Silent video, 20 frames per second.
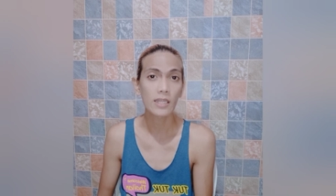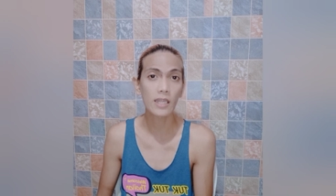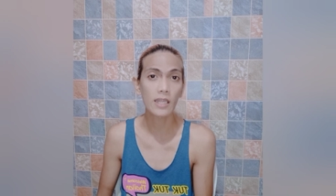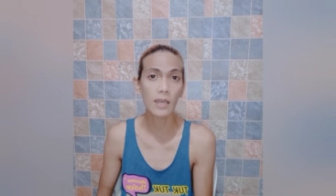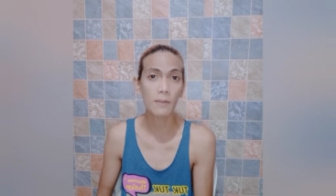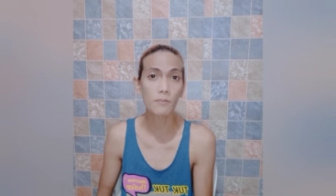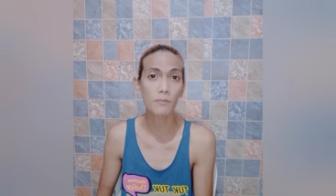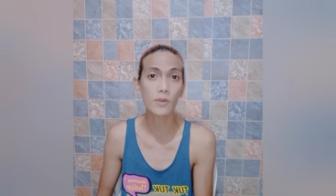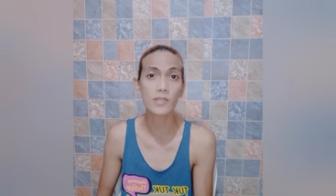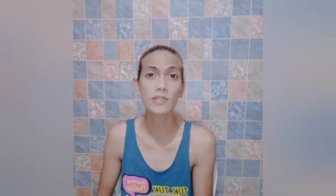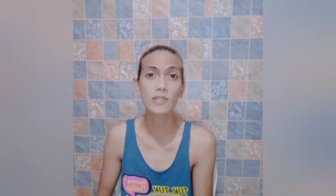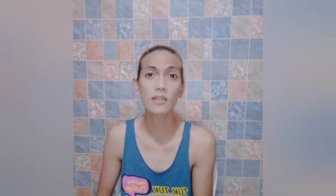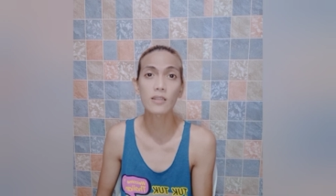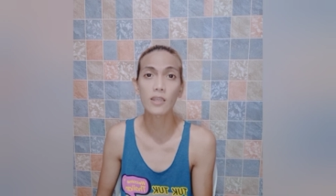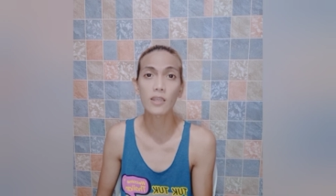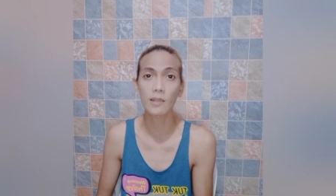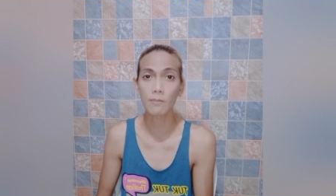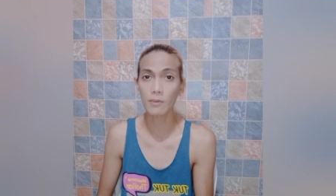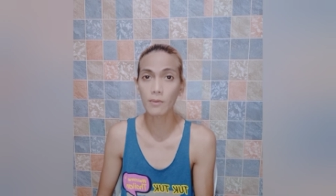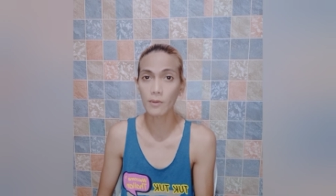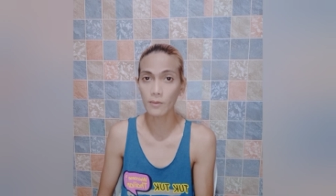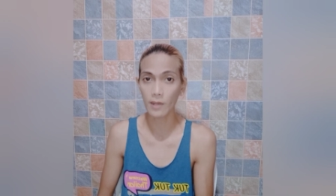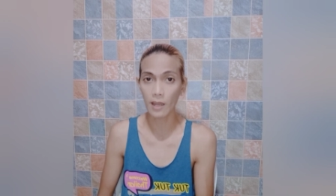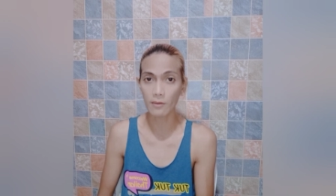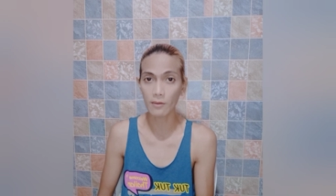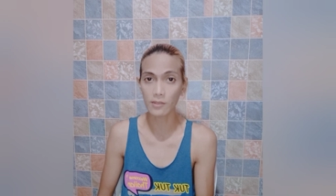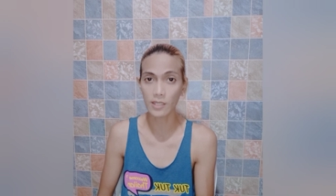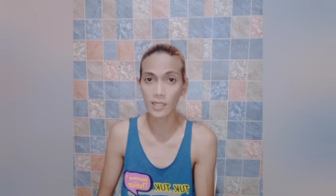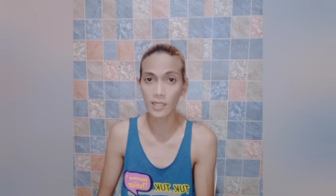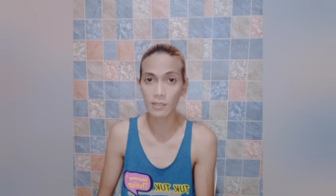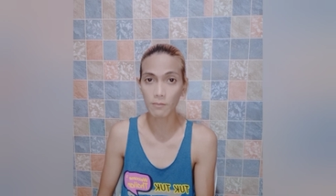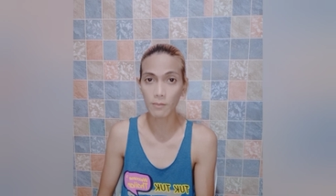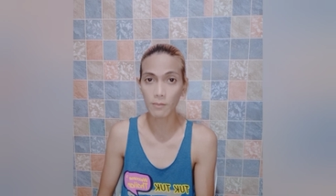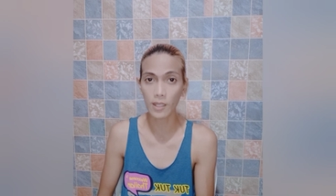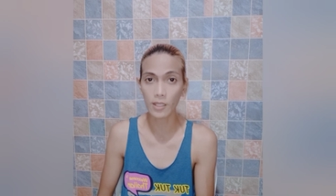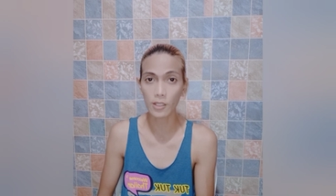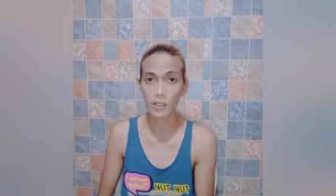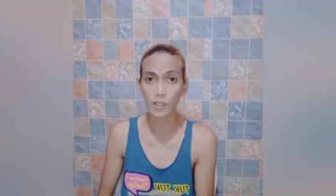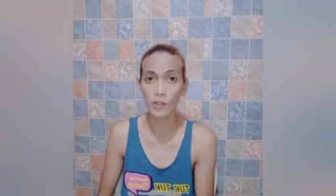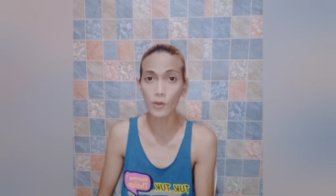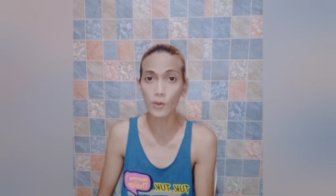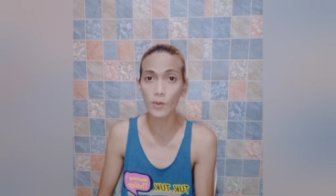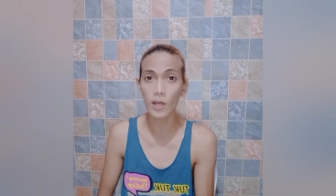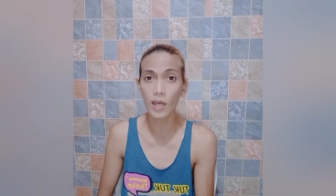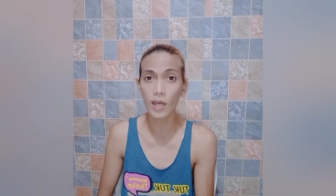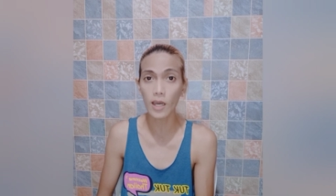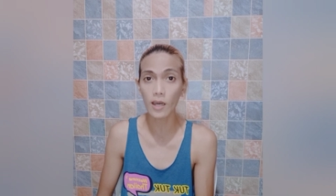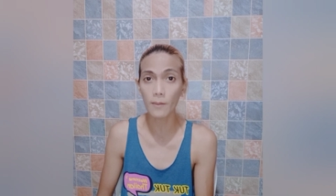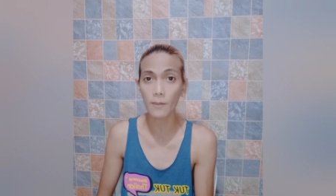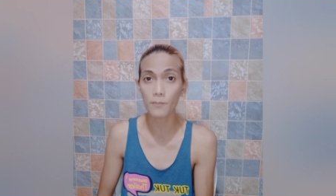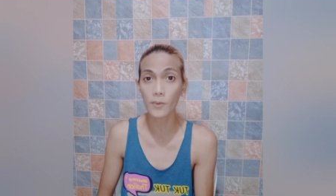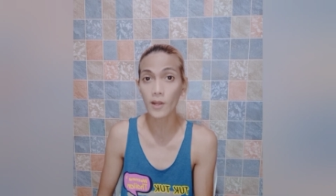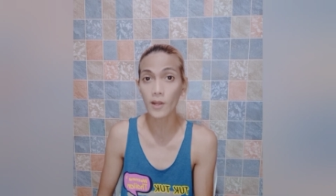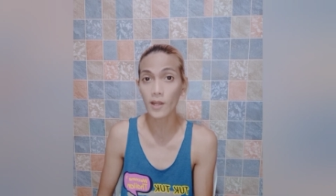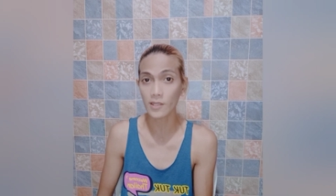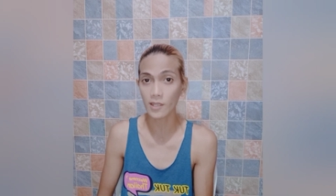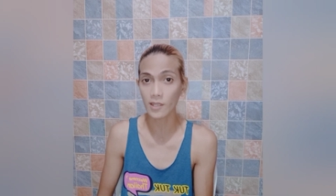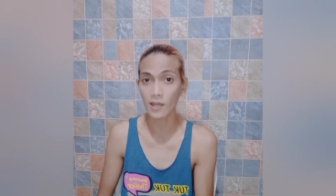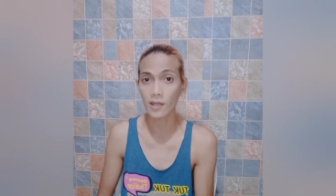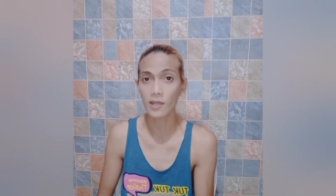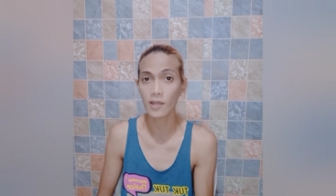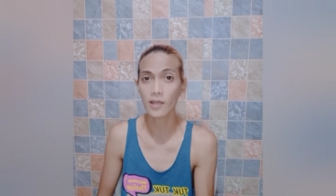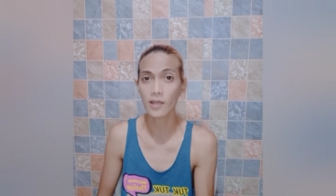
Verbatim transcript: na Brazilian blowout treatment yung uh, product.